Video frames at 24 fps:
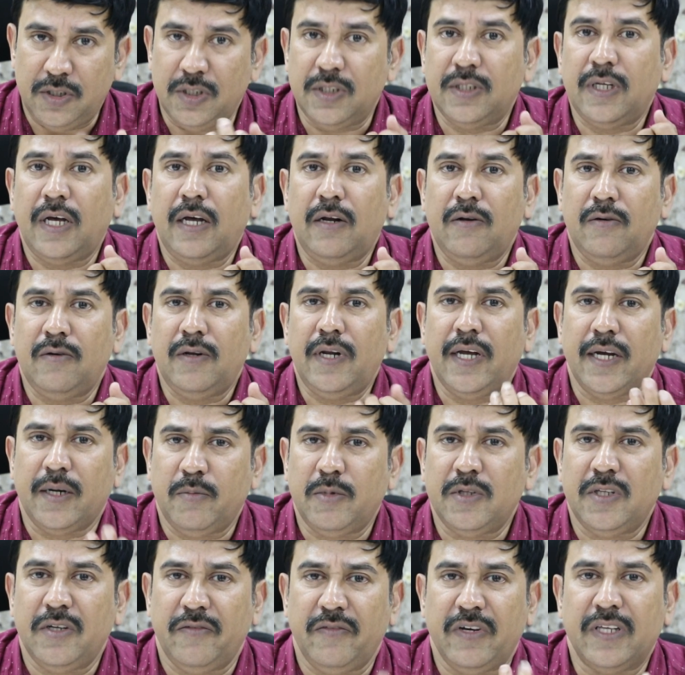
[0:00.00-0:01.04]
జీతాలు
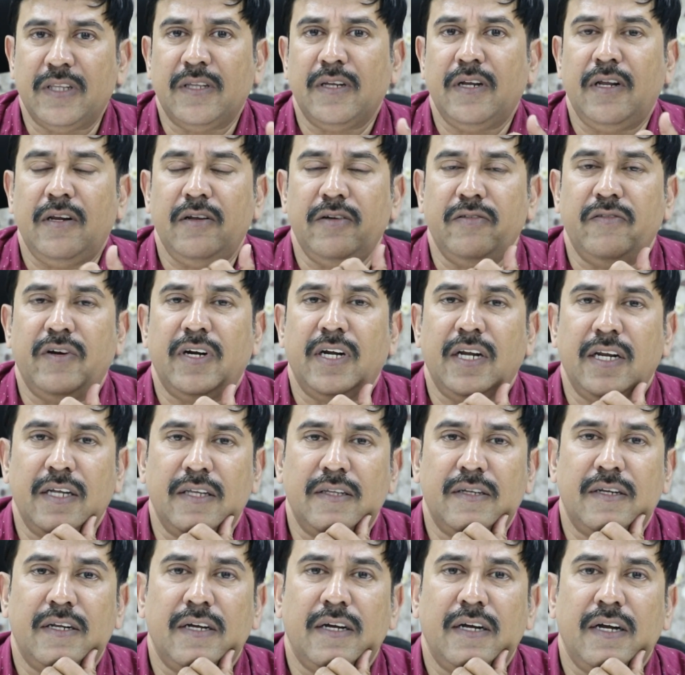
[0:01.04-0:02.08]
లేకపోతే వేతనాలు
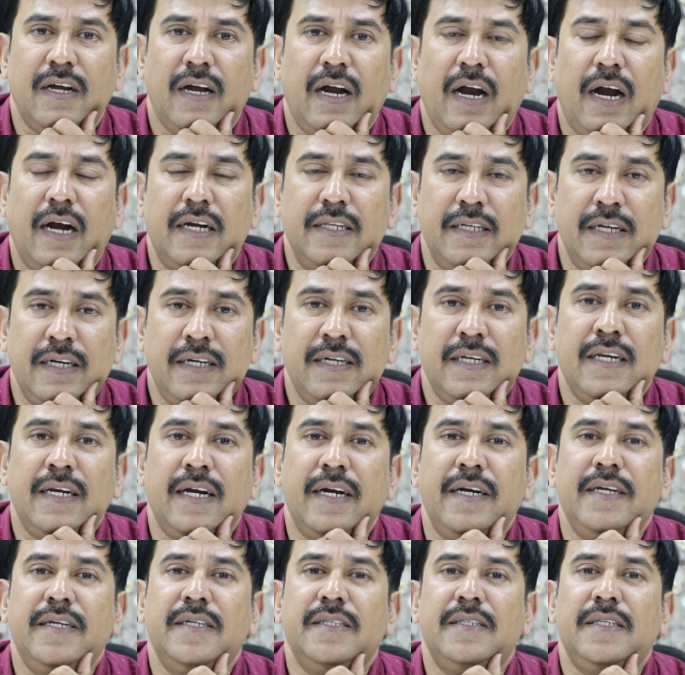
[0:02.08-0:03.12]
ఇవ్వట్లేదట అదేంటని
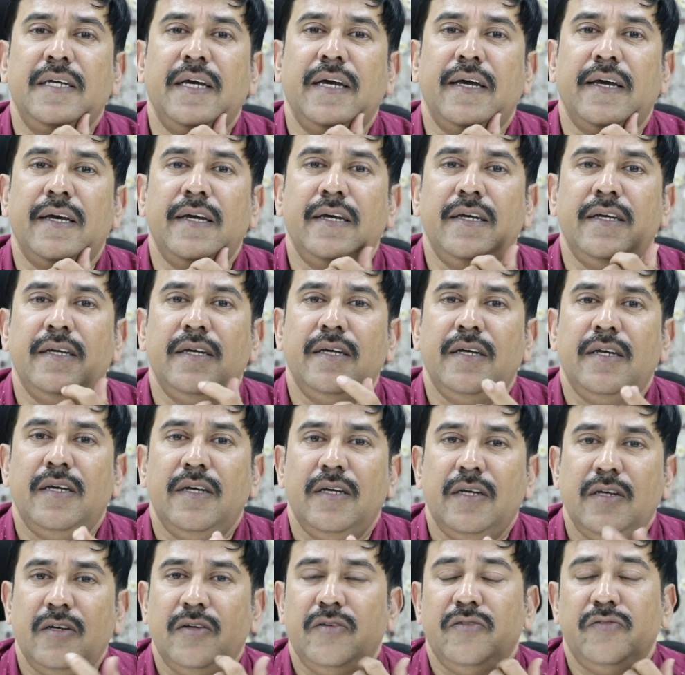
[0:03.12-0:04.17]
అడిగితే
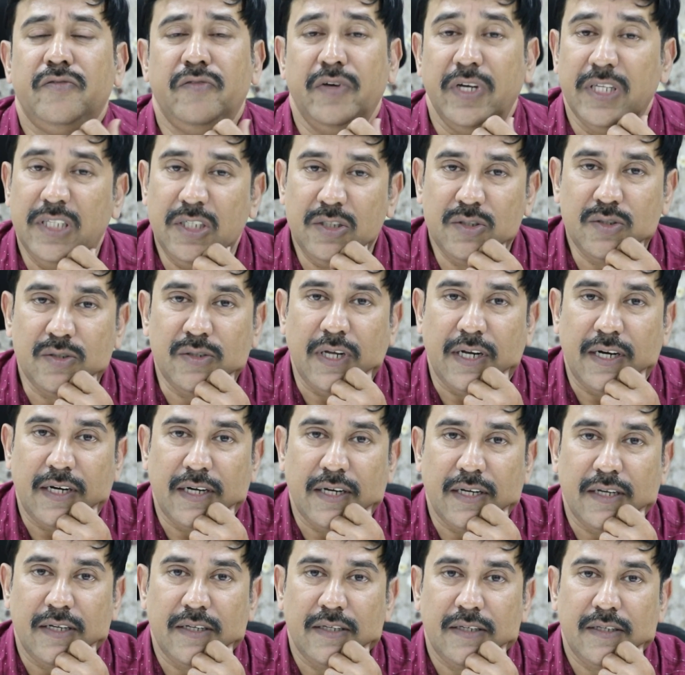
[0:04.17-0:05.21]

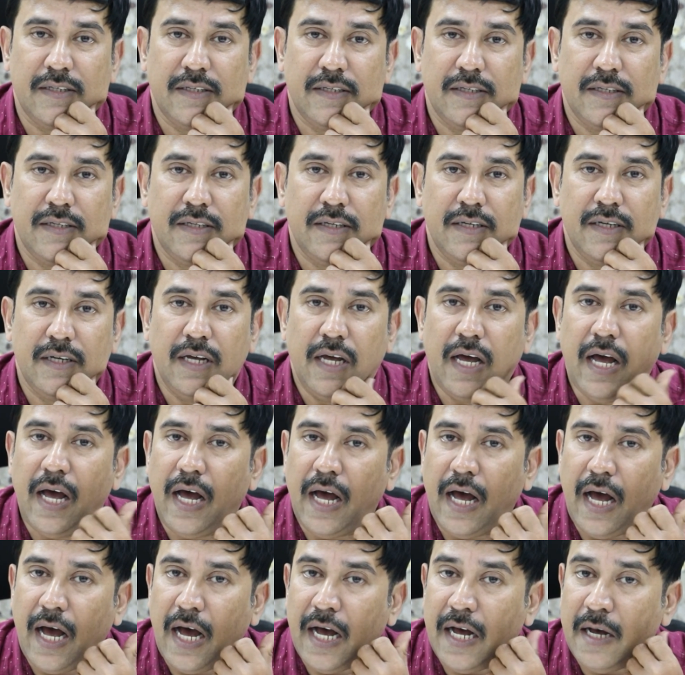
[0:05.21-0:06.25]
వేధిస్తున్నారట
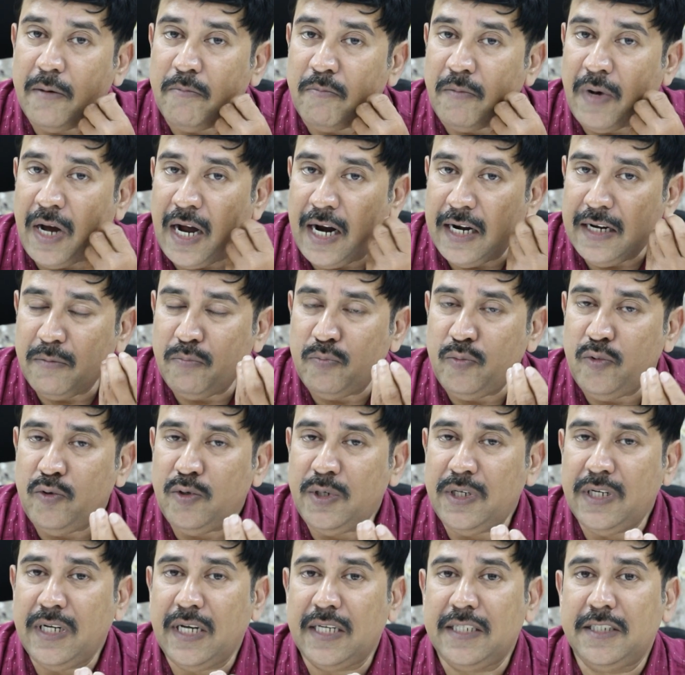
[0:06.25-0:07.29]
ఆ మాట
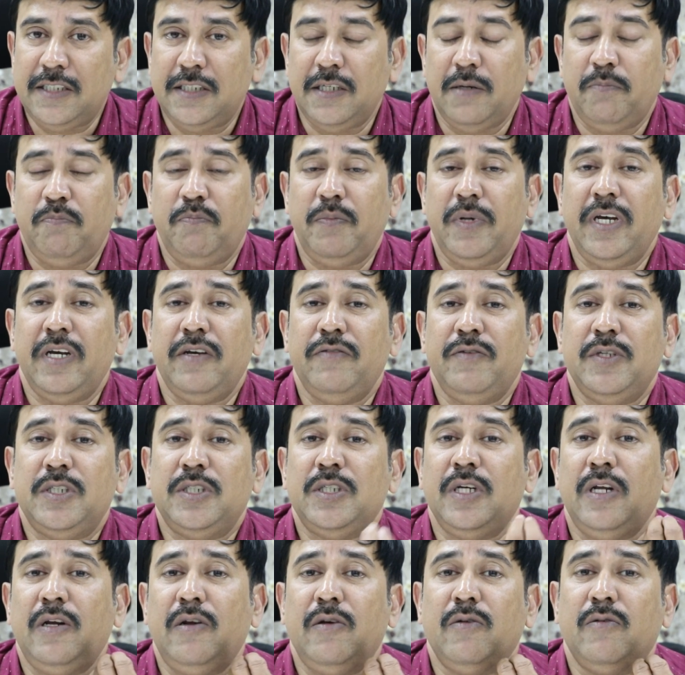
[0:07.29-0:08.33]
పూర్తిగా చెప్పే
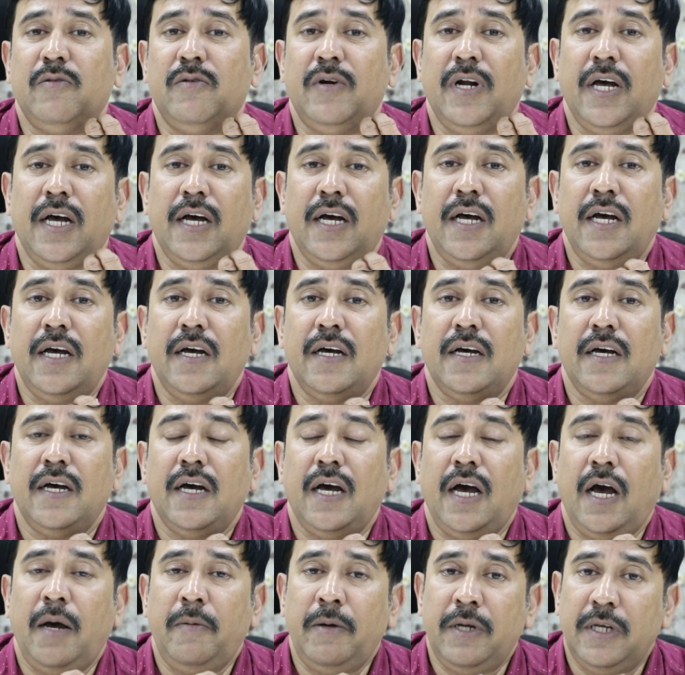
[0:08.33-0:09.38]
విషయంలో కూడా
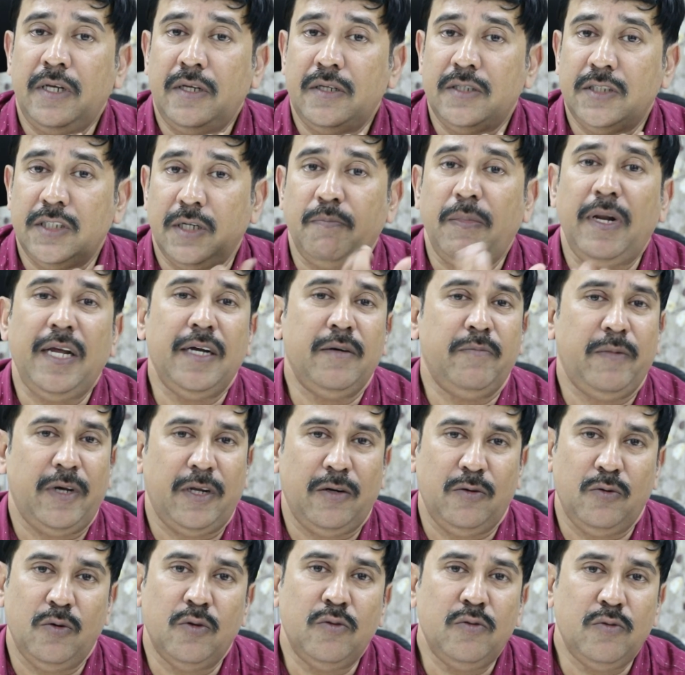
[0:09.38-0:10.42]
ఆమె
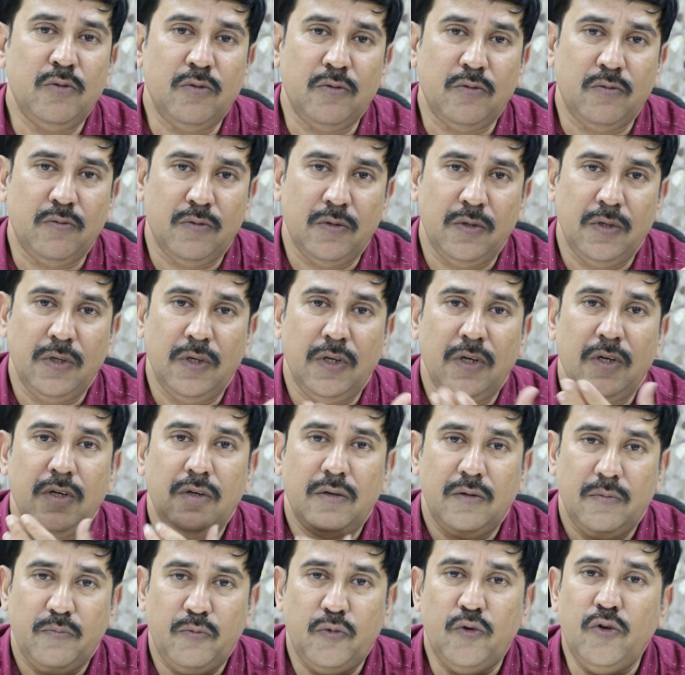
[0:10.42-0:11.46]
చెప్పలేకపోయారు గొంతు
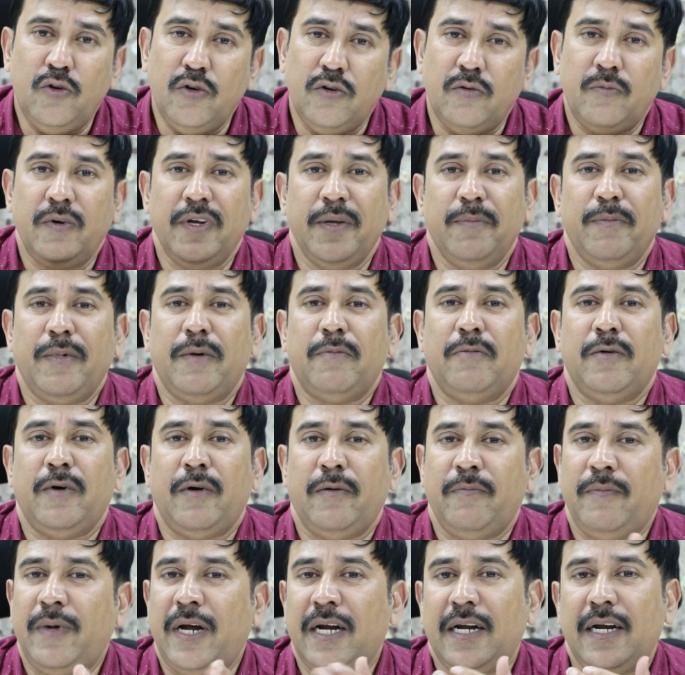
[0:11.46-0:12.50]
పూడుకుపోయి పాప
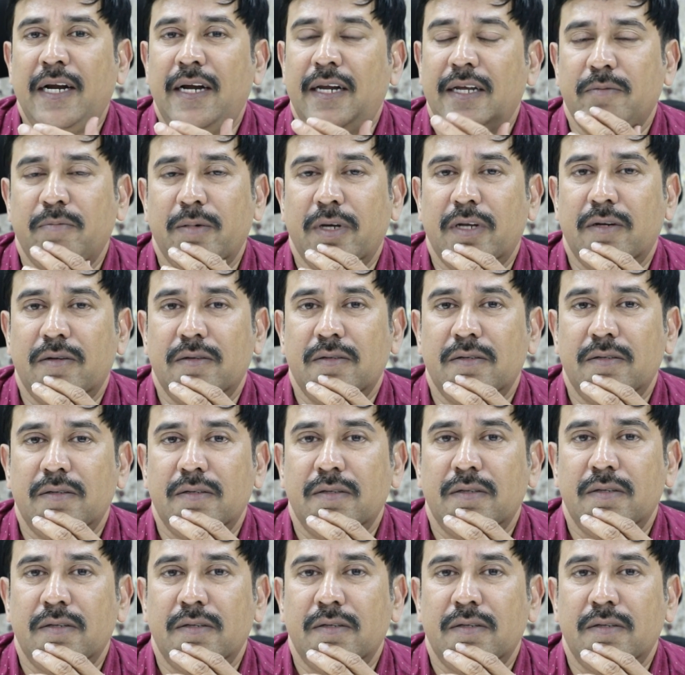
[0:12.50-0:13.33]
మాట్లాడలేకపోయారు